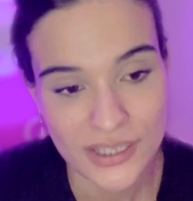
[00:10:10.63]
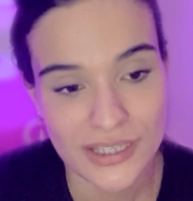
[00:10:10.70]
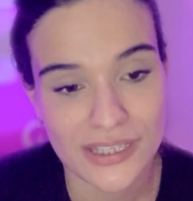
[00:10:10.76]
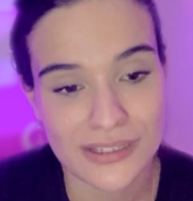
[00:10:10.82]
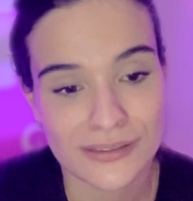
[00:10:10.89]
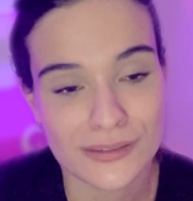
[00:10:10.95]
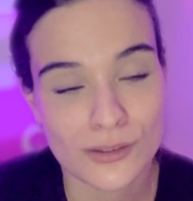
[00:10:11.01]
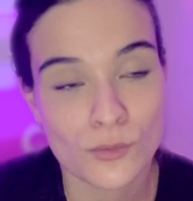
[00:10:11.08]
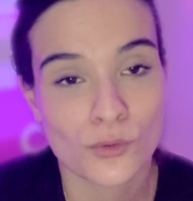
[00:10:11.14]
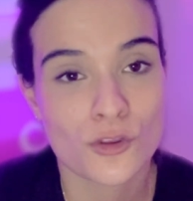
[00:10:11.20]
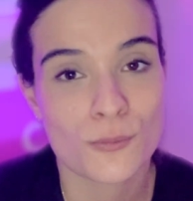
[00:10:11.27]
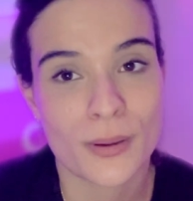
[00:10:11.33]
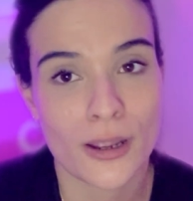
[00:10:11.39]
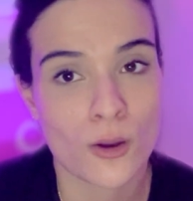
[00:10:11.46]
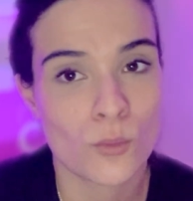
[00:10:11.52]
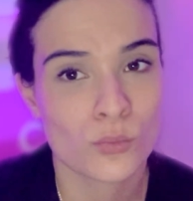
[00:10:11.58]
então quando
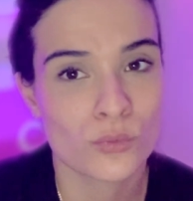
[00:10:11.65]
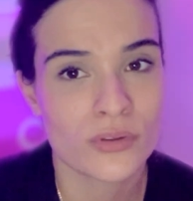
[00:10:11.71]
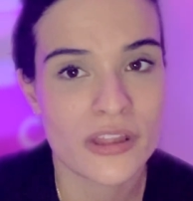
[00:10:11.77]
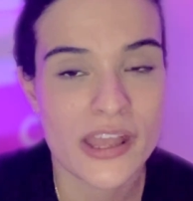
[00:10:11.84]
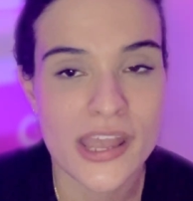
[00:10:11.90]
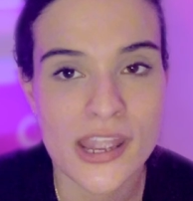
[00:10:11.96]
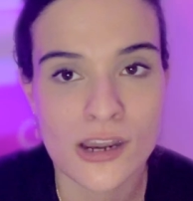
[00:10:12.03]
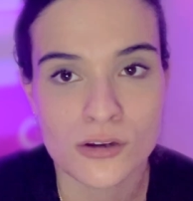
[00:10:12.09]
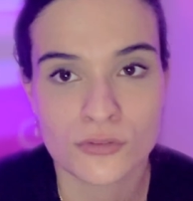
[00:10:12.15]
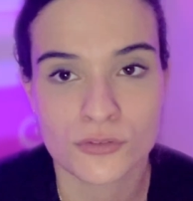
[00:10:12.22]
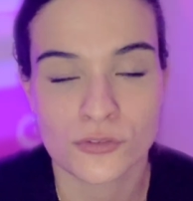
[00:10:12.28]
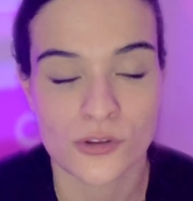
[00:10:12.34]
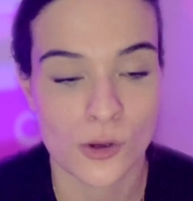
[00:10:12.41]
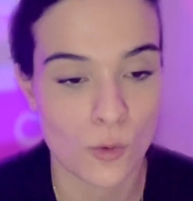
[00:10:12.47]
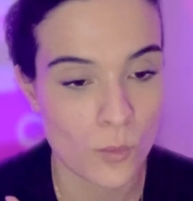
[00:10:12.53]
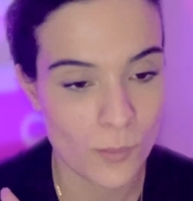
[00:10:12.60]
pega algum
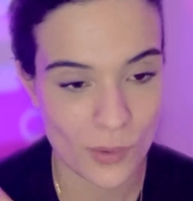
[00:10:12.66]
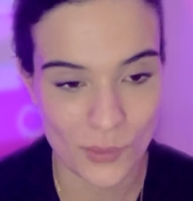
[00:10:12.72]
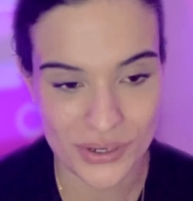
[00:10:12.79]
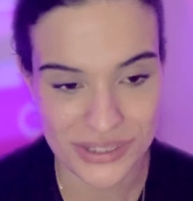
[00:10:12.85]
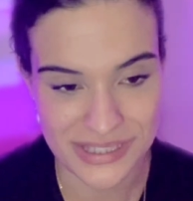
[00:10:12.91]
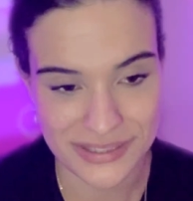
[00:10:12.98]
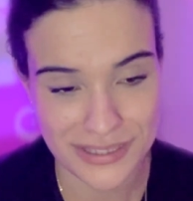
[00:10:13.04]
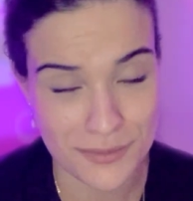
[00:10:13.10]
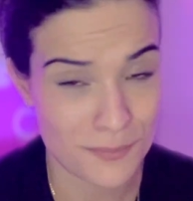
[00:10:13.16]
nervo e alguma coisa assim,